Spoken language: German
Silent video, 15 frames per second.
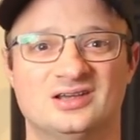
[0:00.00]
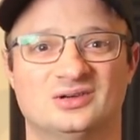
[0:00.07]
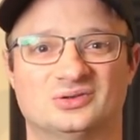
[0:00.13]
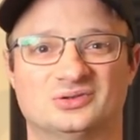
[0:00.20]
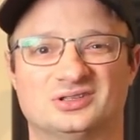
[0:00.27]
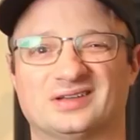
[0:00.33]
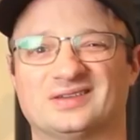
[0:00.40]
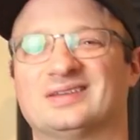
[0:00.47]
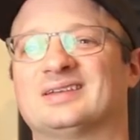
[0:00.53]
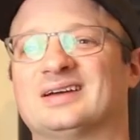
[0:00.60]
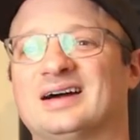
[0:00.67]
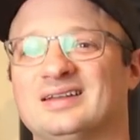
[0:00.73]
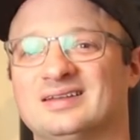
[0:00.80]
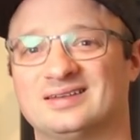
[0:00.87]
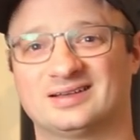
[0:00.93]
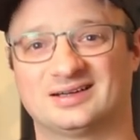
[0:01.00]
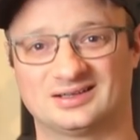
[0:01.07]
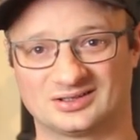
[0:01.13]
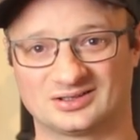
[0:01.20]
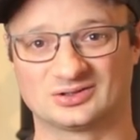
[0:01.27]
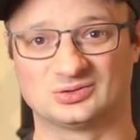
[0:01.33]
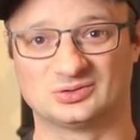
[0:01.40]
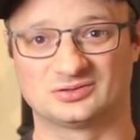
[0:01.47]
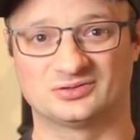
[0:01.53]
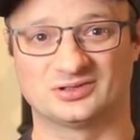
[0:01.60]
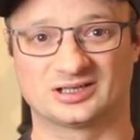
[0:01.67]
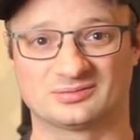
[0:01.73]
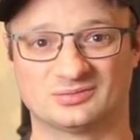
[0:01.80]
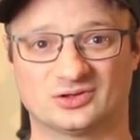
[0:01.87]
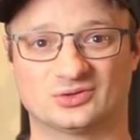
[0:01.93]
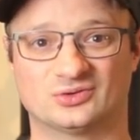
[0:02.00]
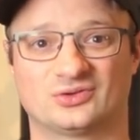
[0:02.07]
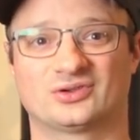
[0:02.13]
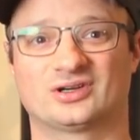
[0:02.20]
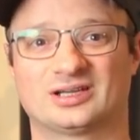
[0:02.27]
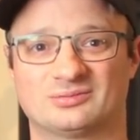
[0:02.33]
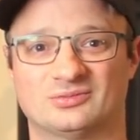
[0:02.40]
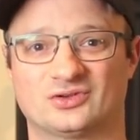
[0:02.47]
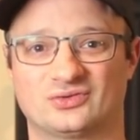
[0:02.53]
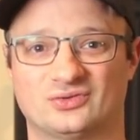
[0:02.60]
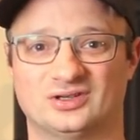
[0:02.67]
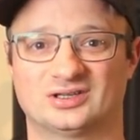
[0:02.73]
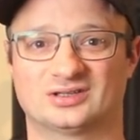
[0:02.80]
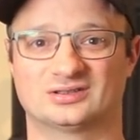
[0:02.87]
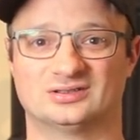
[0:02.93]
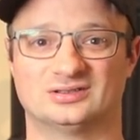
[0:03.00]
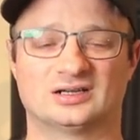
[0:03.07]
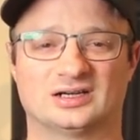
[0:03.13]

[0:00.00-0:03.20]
und das ist alles andere gut für Atmo unsere Atmosphäre.